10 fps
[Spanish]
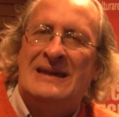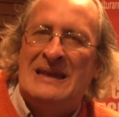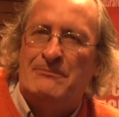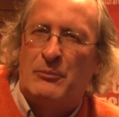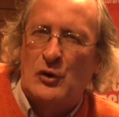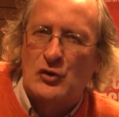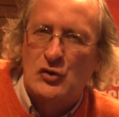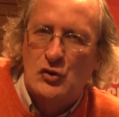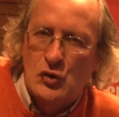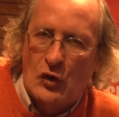y por
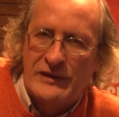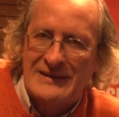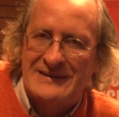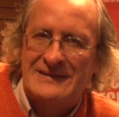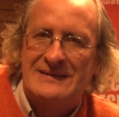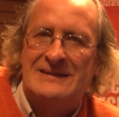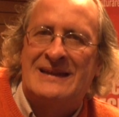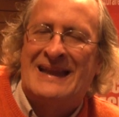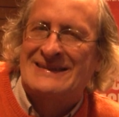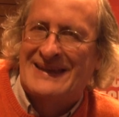todas
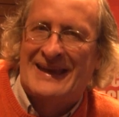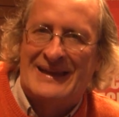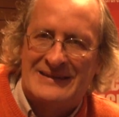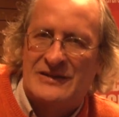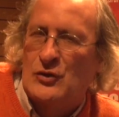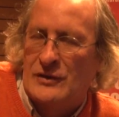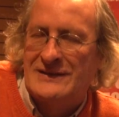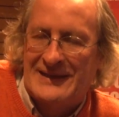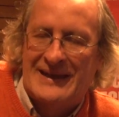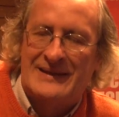las
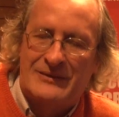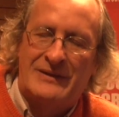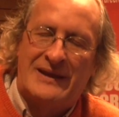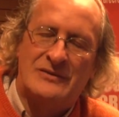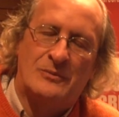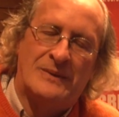creaciones y creatividades